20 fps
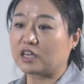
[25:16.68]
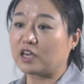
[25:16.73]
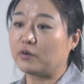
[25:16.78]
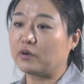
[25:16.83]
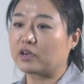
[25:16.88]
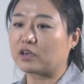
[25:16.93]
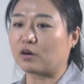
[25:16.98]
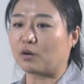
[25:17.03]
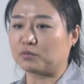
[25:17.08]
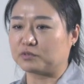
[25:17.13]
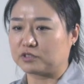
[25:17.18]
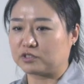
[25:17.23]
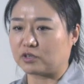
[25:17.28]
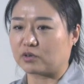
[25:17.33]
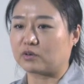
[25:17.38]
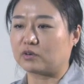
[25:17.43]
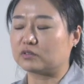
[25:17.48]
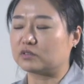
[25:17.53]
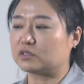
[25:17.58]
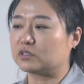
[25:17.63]
계획이
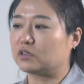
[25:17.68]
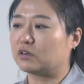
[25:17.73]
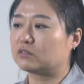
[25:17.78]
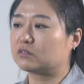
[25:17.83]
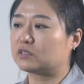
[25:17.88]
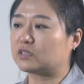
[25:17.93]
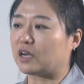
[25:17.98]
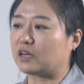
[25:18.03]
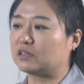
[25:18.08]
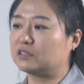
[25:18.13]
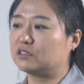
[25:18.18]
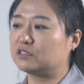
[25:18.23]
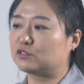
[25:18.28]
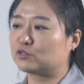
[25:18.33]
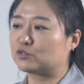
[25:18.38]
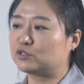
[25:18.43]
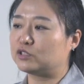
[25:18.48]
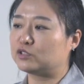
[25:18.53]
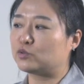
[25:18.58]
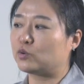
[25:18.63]
없으셨거든요. 다른
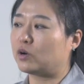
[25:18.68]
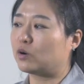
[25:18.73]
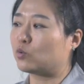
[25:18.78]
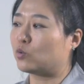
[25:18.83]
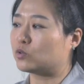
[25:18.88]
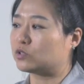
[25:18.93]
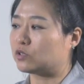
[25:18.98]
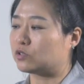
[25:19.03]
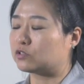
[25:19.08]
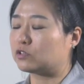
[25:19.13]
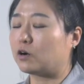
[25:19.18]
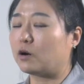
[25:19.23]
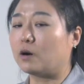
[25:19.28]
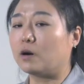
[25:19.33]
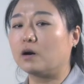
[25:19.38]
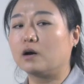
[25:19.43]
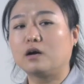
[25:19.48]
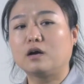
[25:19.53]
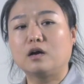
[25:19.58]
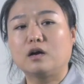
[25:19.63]
일정 취소하고
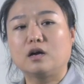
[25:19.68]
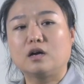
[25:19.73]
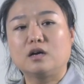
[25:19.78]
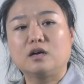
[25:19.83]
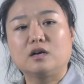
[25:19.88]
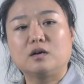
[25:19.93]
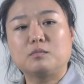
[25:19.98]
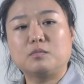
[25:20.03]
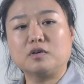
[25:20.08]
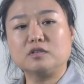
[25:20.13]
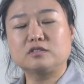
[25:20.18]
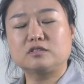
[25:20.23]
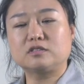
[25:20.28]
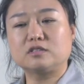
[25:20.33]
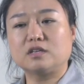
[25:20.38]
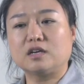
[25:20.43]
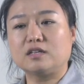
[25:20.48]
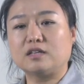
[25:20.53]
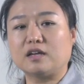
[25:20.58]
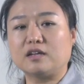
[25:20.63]
오셔서
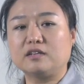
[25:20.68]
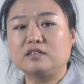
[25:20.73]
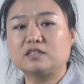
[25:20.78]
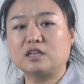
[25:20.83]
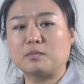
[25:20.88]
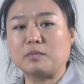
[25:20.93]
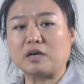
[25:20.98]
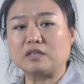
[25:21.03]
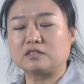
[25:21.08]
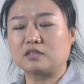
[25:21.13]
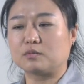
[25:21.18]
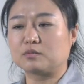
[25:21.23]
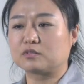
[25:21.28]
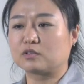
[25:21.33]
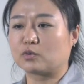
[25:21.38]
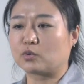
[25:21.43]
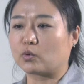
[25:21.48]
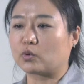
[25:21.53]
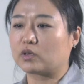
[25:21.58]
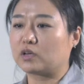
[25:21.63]
버스에
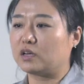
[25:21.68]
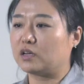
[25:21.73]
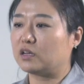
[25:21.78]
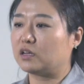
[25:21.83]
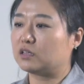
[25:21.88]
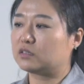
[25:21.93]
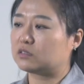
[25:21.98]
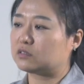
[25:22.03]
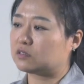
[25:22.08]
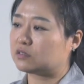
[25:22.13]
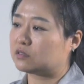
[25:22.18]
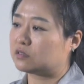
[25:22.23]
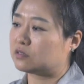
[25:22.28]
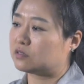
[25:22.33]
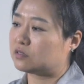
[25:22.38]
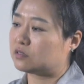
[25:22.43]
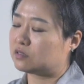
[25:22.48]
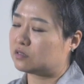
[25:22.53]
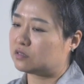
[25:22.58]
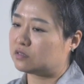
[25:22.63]
내리자마자부터
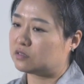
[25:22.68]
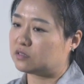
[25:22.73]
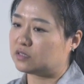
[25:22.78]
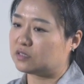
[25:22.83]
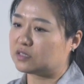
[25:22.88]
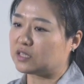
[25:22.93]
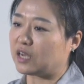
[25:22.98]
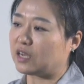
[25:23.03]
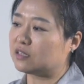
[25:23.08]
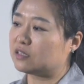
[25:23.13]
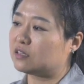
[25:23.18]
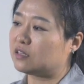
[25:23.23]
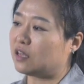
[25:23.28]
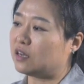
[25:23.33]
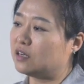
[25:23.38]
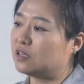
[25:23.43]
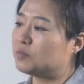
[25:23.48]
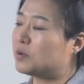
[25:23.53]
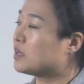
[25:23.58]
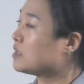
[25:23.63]
로켓을 타는
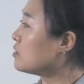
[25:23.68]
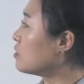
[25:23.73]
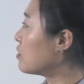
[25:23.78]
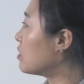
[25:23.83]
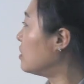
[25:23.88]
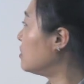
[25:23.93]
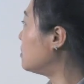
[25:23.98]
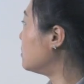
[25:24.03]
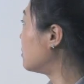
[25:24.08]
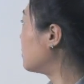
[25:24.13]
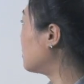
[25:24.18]
엘리베이터까지